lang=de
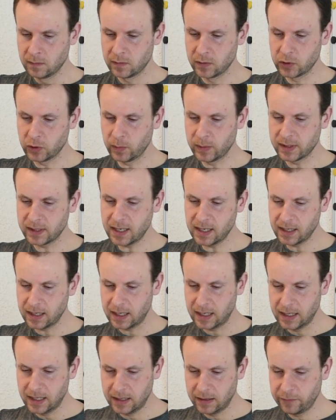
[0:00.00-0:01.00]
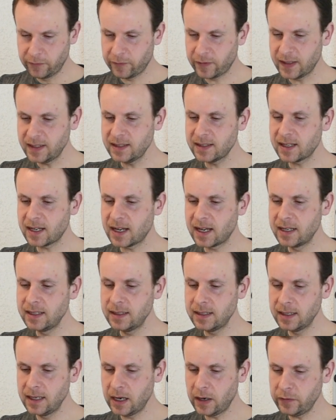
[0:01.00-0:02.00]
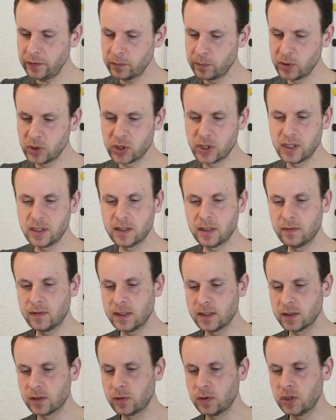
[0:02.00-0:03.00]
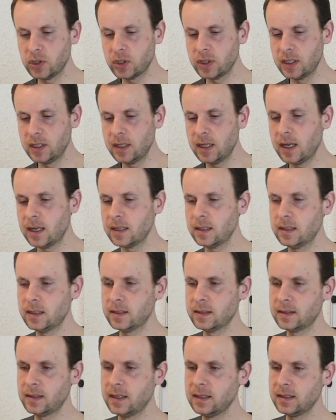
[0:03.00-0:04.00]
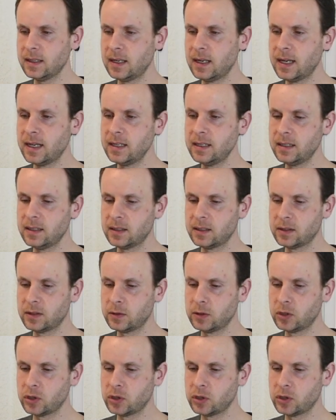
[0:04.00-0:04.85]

wie soll man sagen, fast anti-Haft beschichtet, weil sie rutschen in der Hand sehr, sehr leicht.